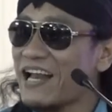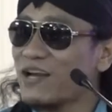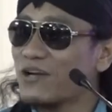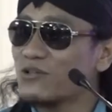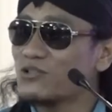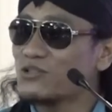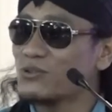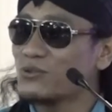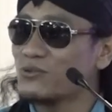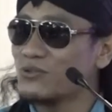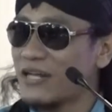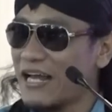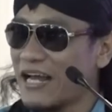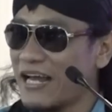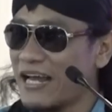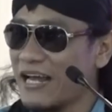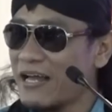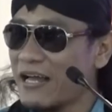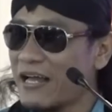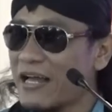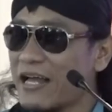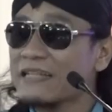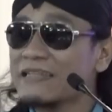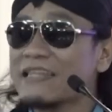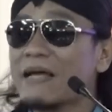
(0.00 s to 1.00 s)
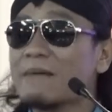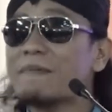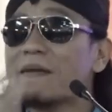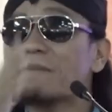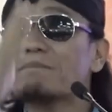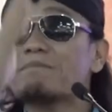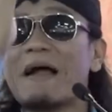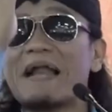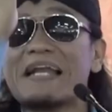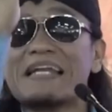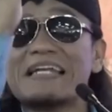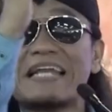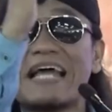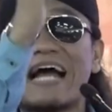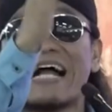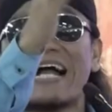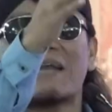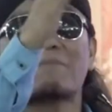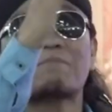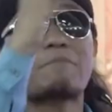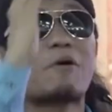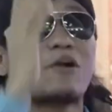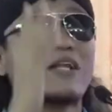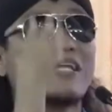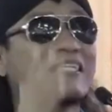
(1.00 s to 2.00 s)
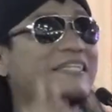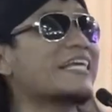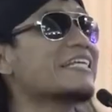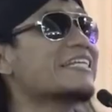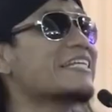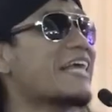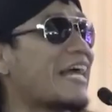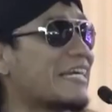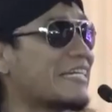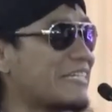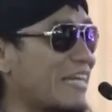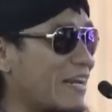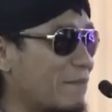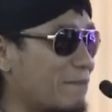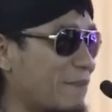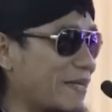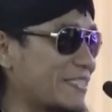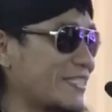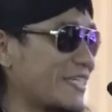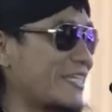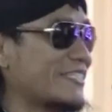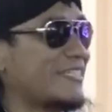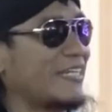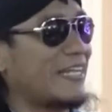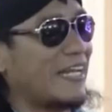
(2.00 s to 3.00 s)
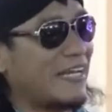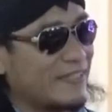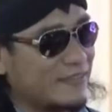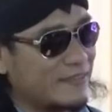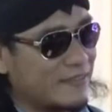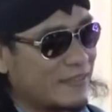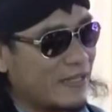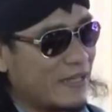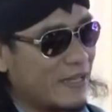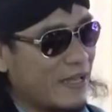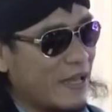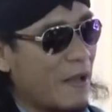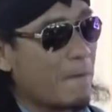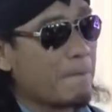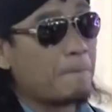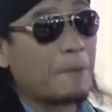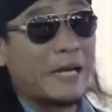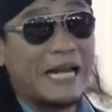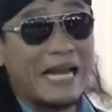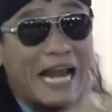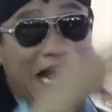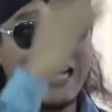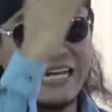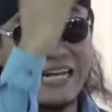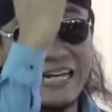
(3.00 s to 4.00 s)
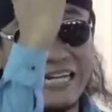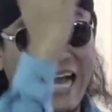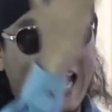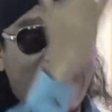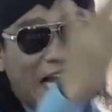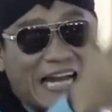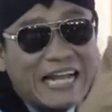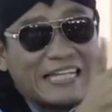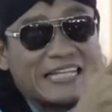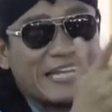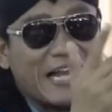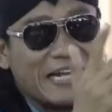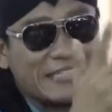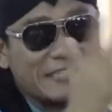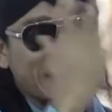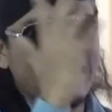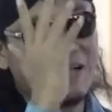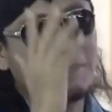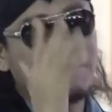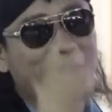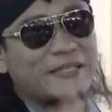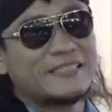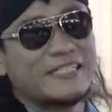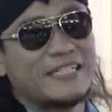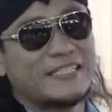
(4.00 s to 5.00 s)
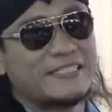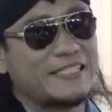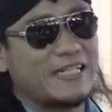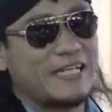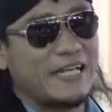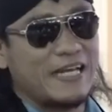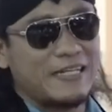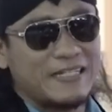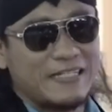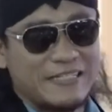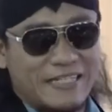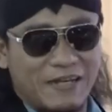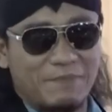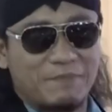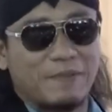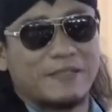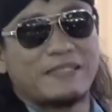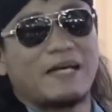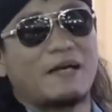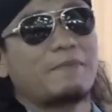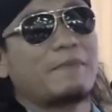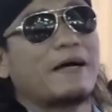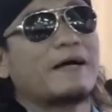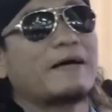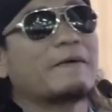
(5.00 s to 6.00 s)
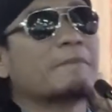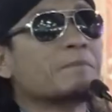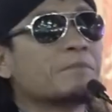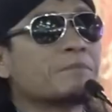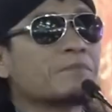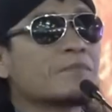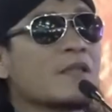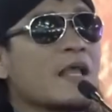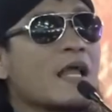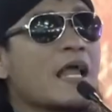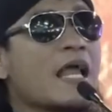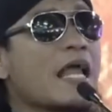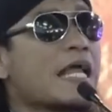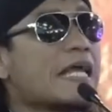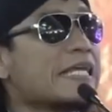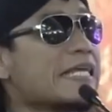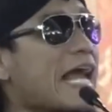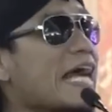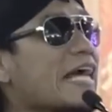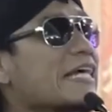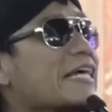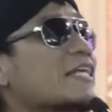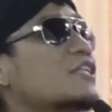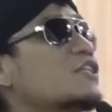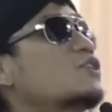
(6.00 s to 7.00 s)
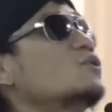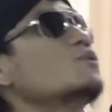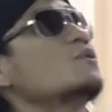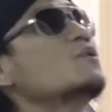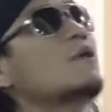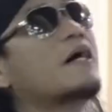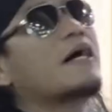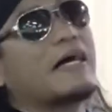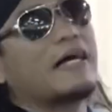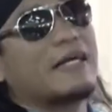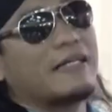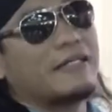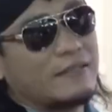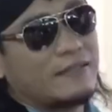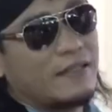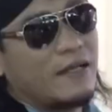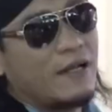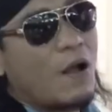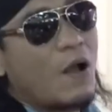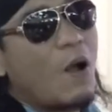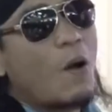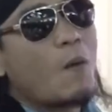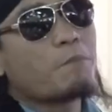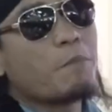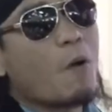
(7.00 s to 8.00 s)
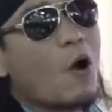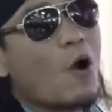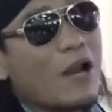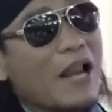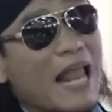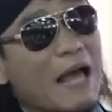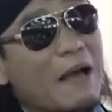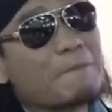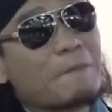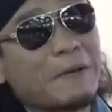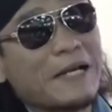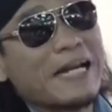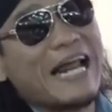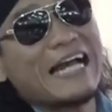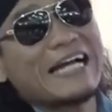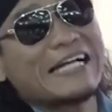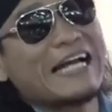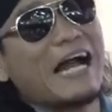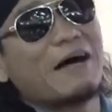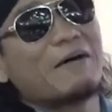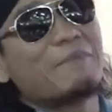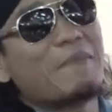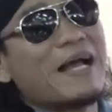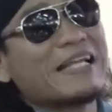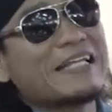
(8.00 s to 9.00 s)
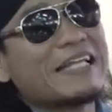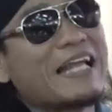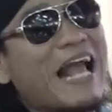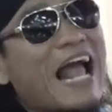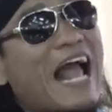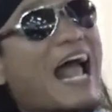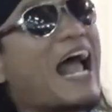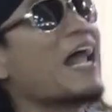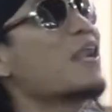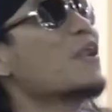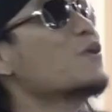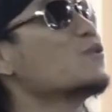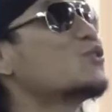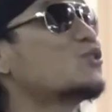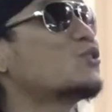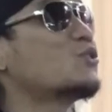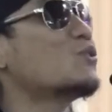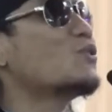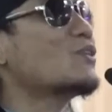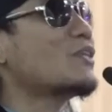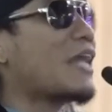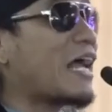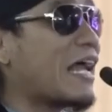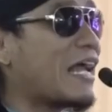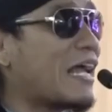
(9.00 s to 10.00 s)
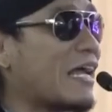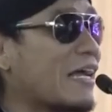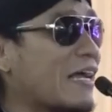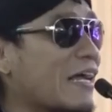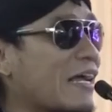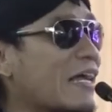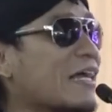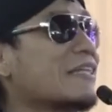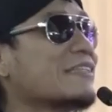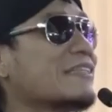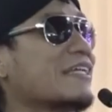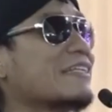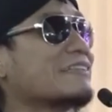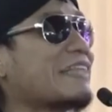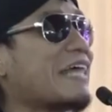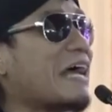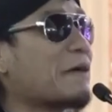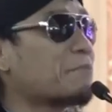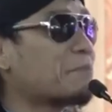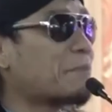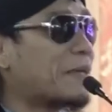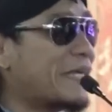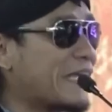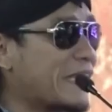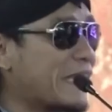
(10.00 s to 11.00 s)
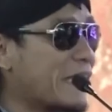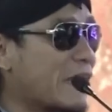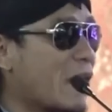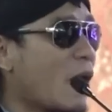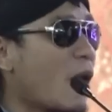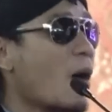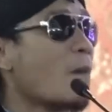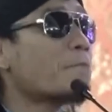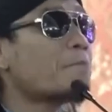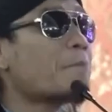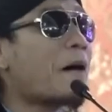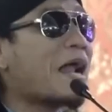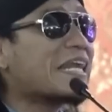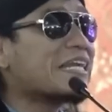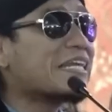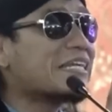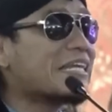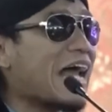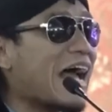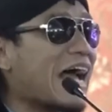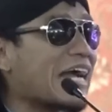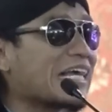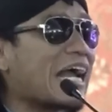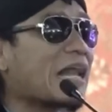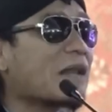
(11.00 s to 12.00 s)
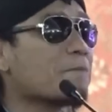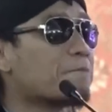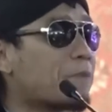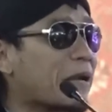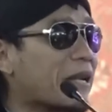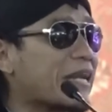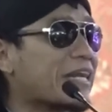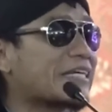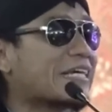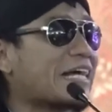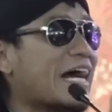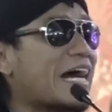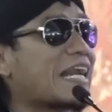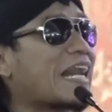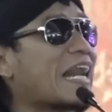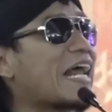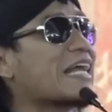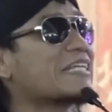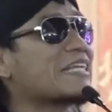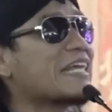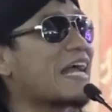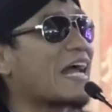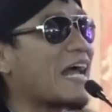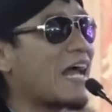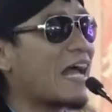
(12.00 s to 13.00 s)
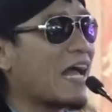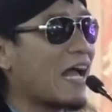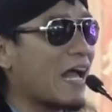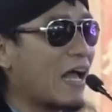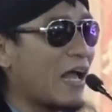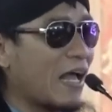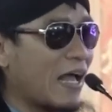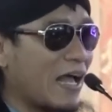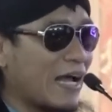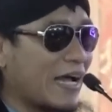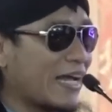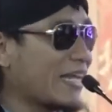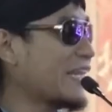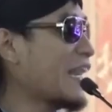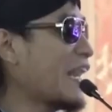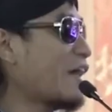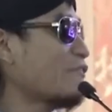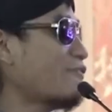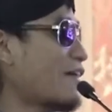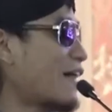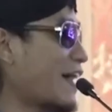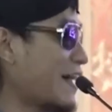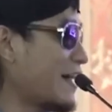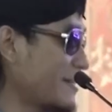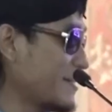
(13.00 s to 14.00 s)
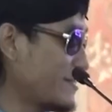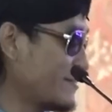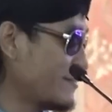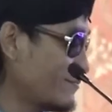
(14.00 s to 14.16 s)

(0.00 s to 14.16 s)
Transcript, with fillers: ahlu sunnah tapi pandangan politiknya adalah Pancasila beran negaranya adalah Pancasila yang pertama yang kedua pola beragamanya ahlu sunnah tetapi pandangan bernegaranya khilafah